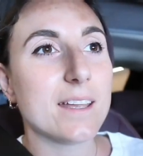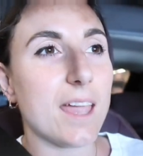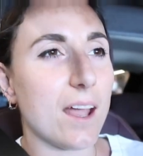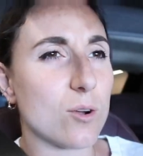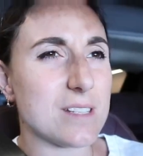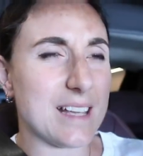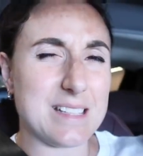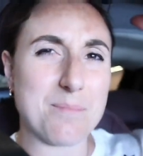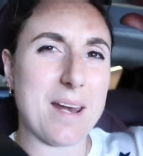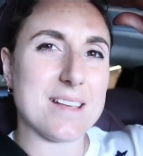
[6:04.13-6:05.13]
che cosa che
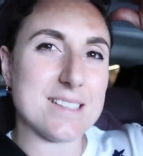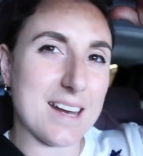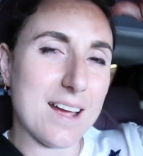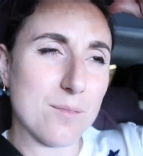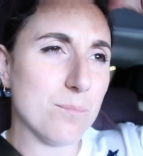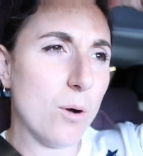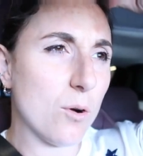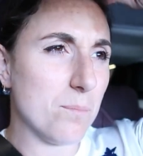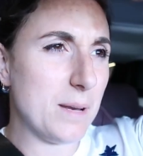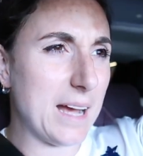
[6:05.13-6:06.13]
sembra essere un po'
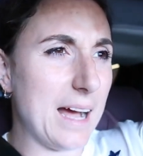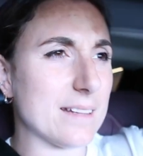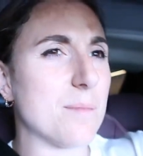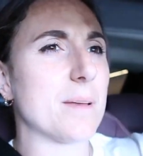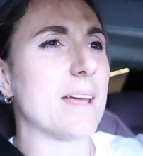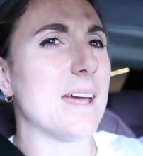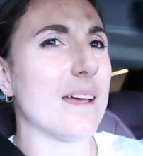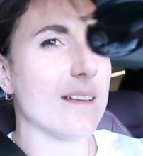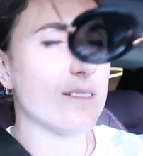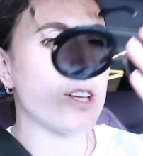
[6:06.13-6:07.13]
complicata
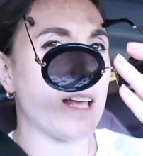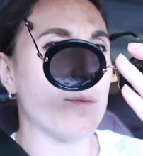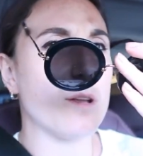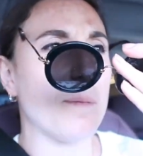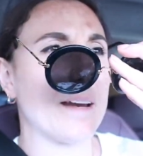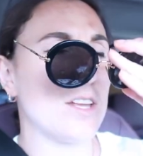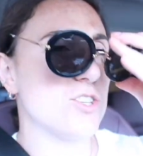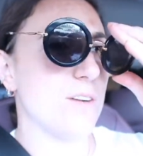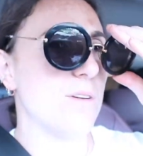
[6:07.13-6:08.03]
perché cerchiamo di parcheggiare,